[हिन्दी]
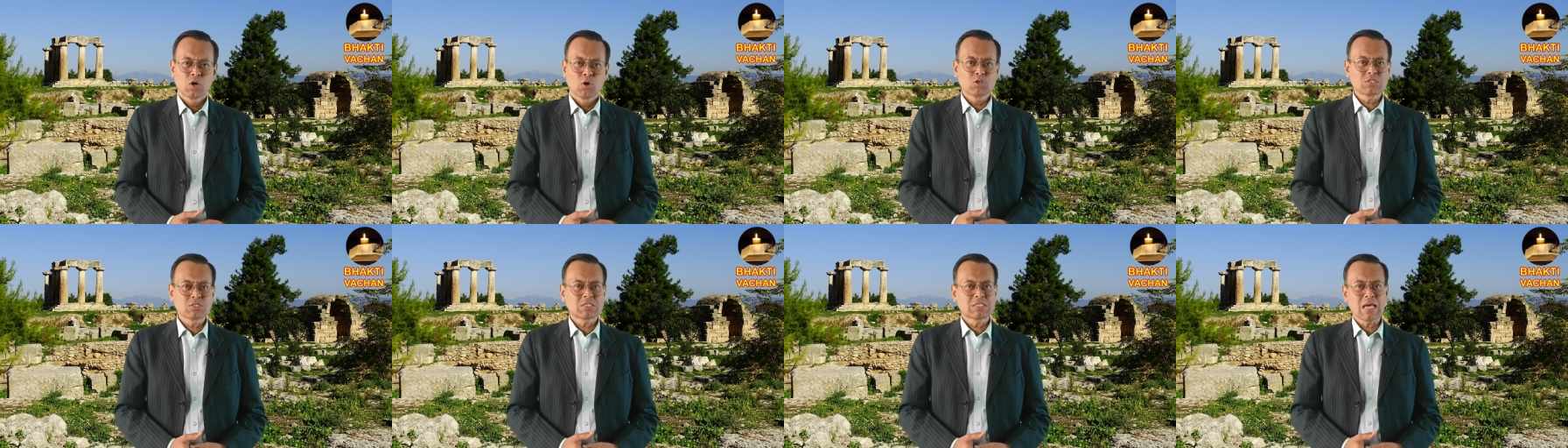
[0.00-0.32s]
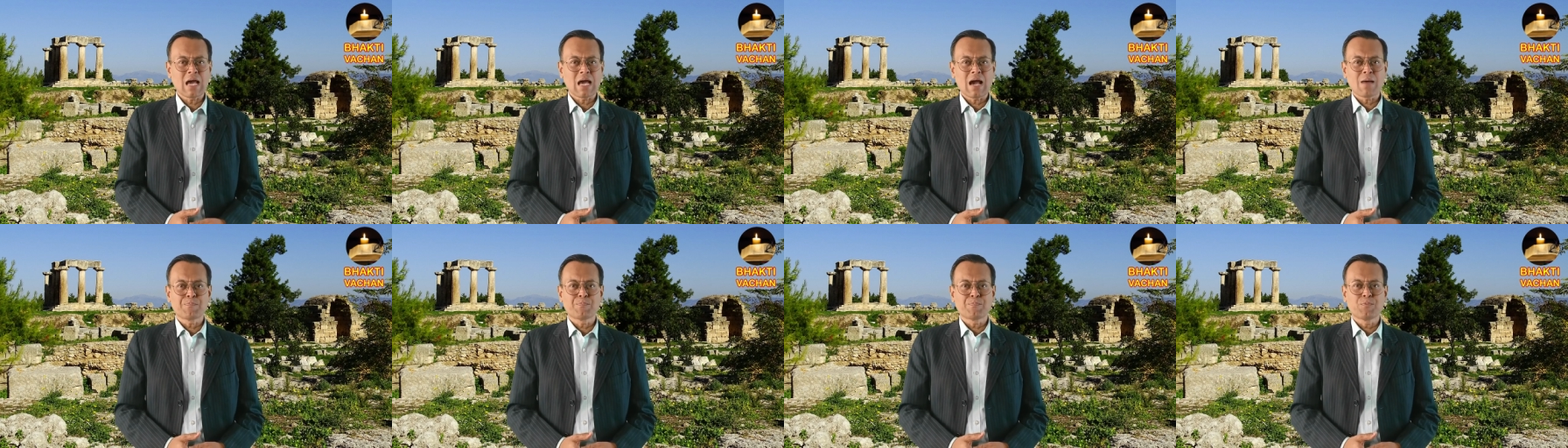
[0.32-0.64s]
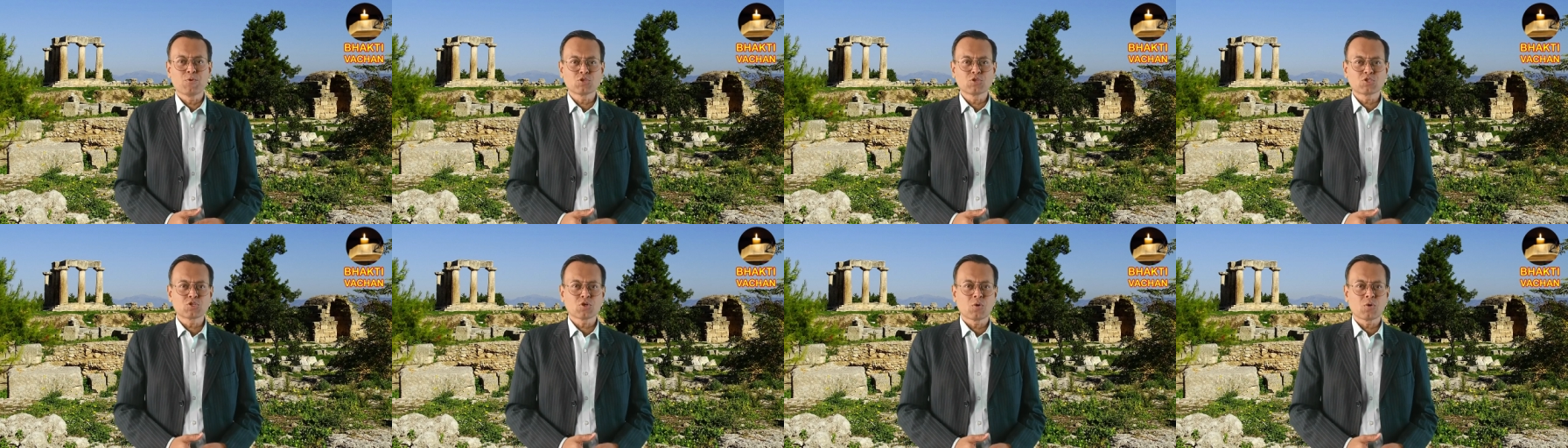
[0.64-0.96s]
उनसे आप
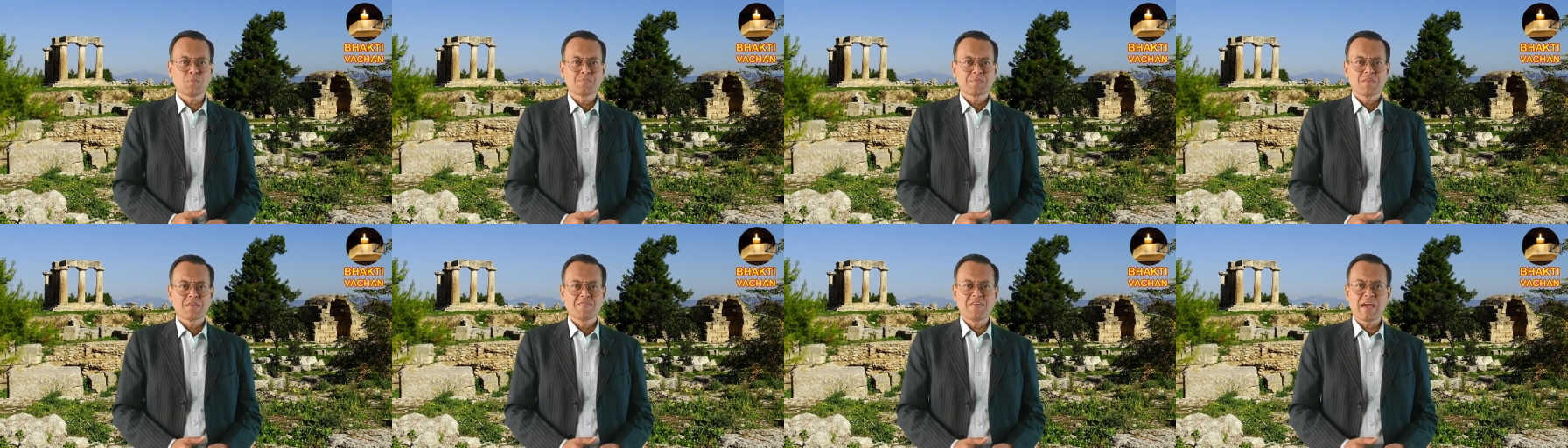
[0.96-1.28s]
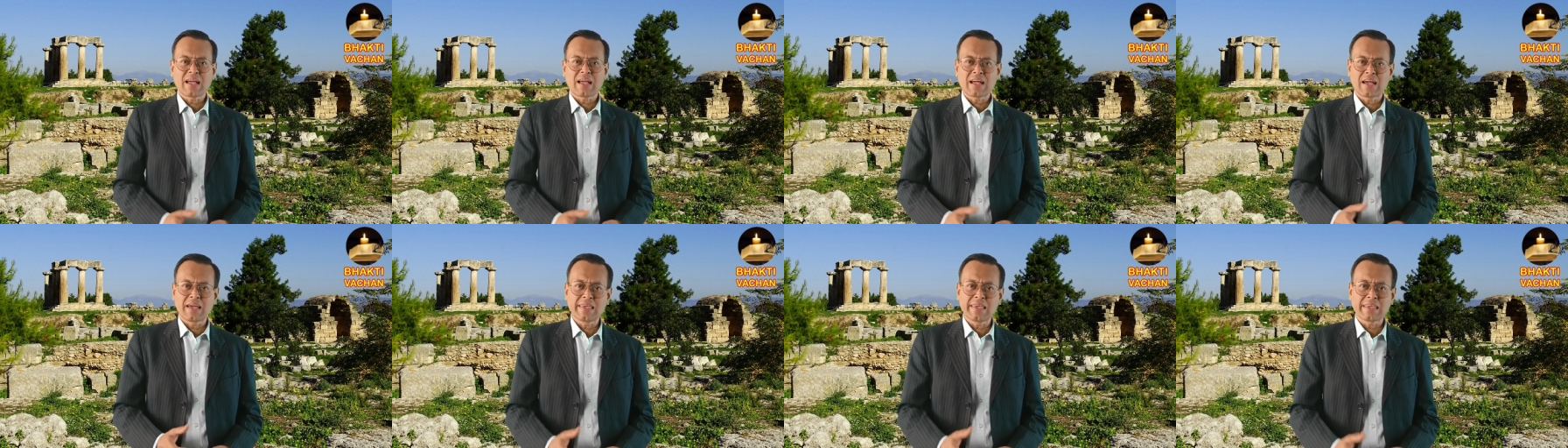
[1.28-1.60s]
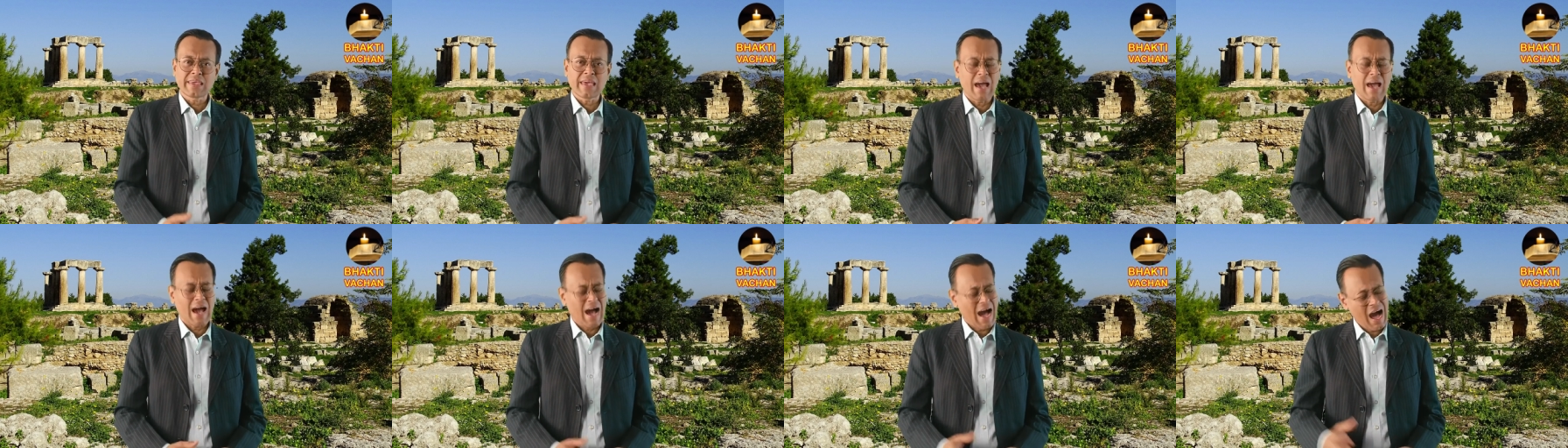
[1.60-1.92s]
पूछो वह
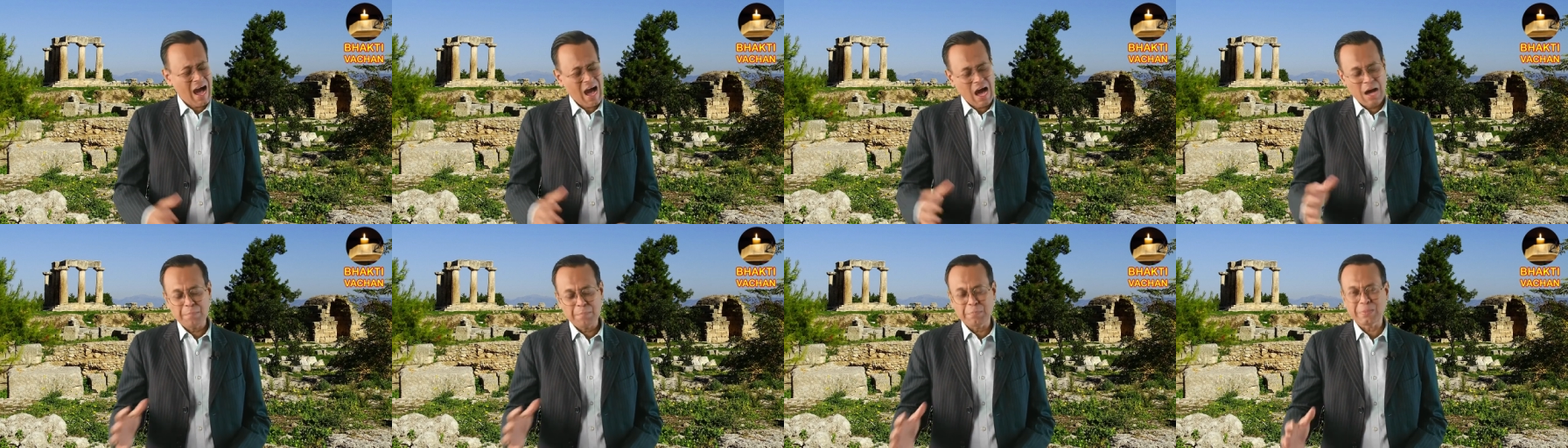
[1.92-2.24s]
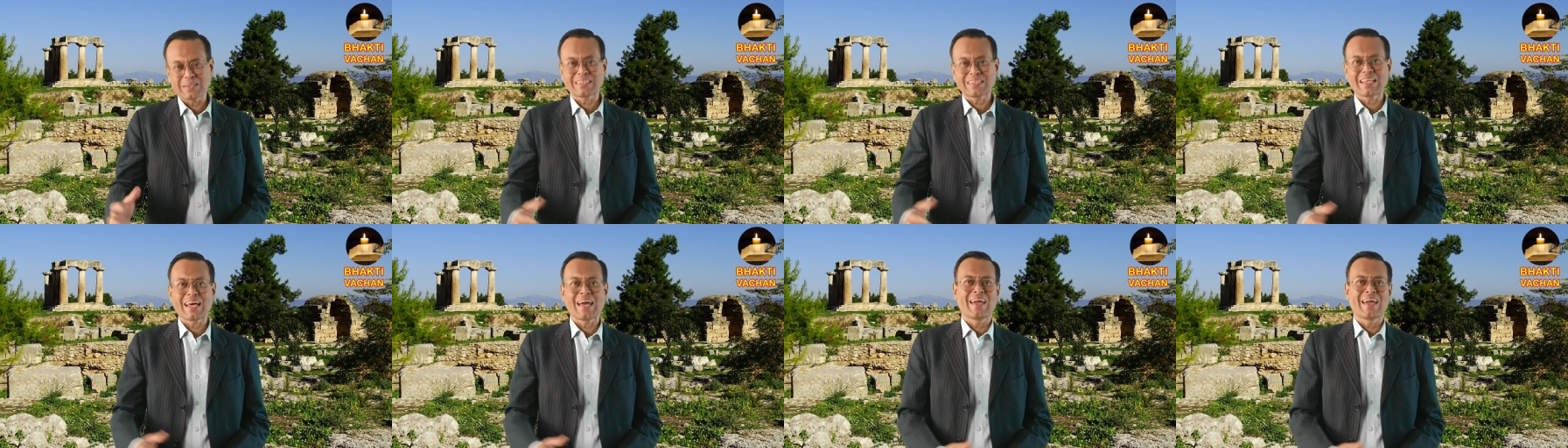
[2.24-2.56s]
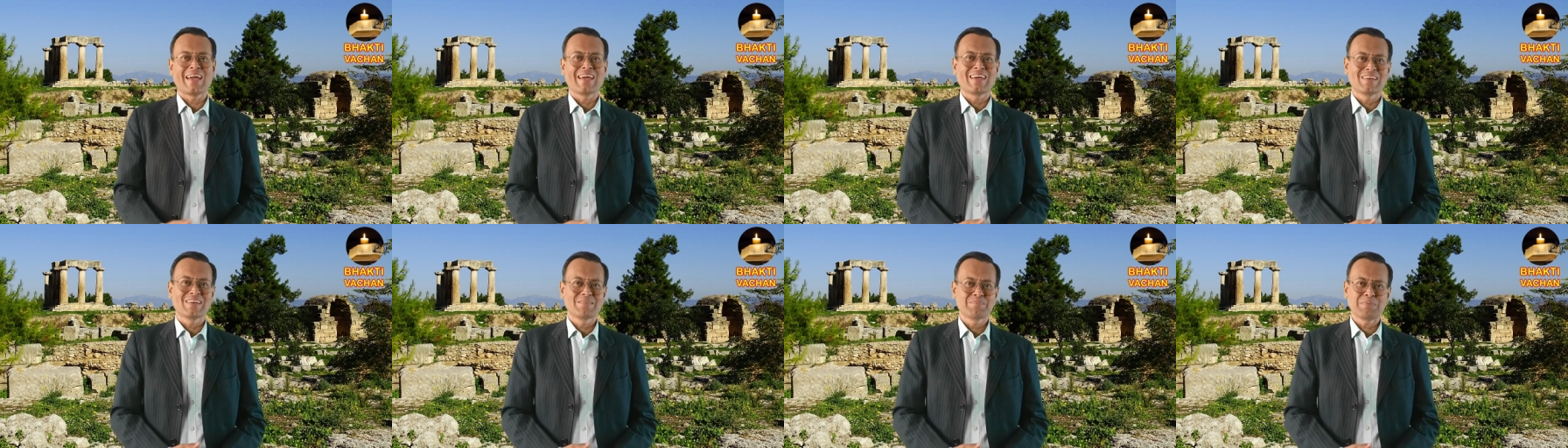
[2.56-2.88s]
कहेंगे हाँ पता
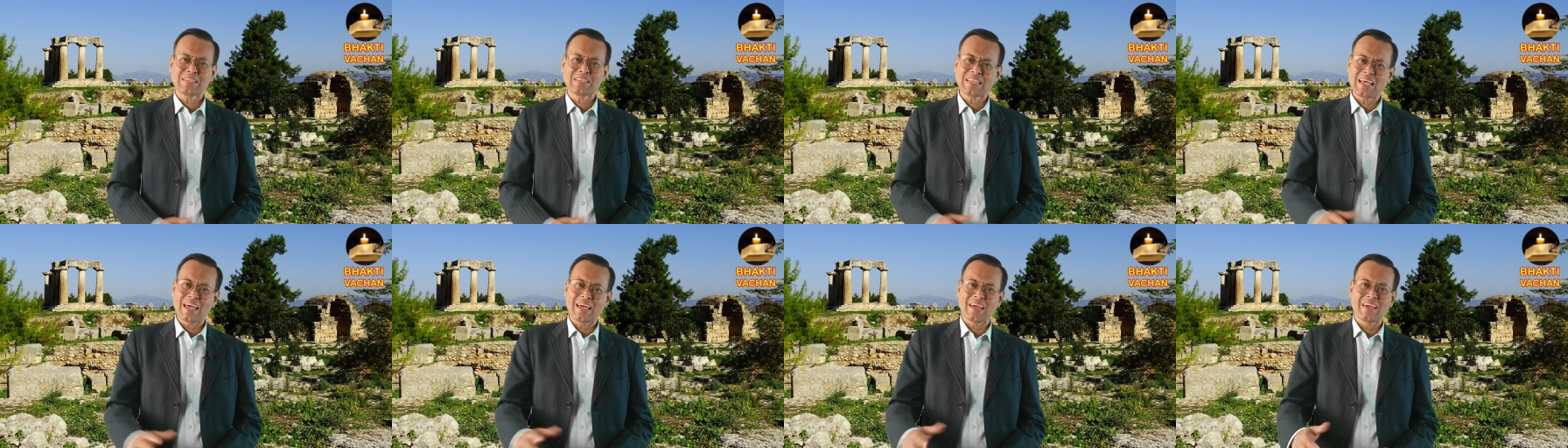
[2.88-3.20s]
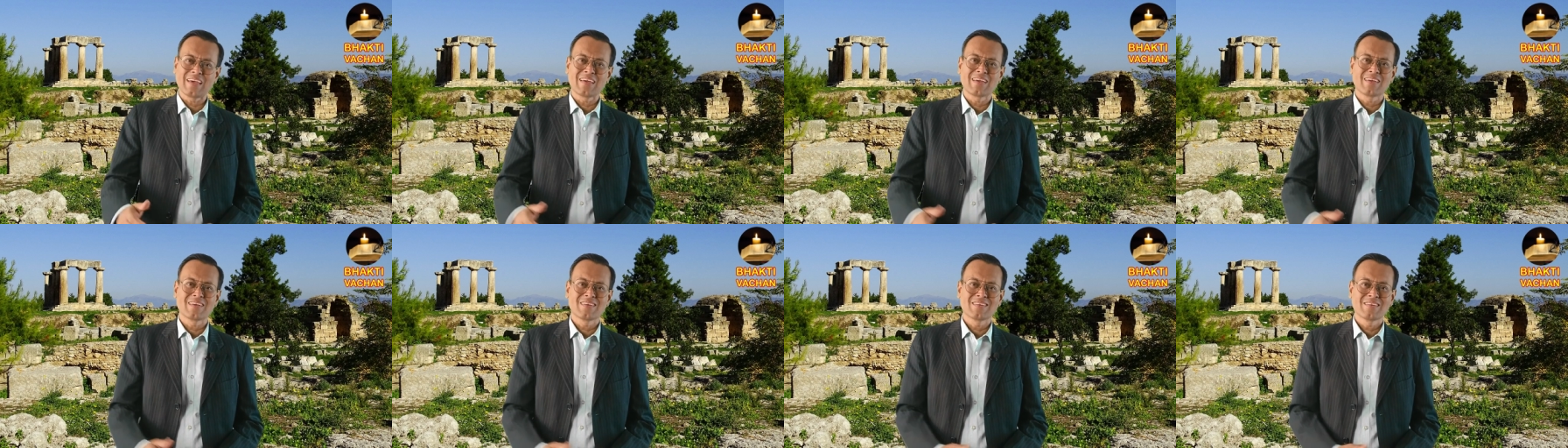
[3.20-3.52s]
है पता है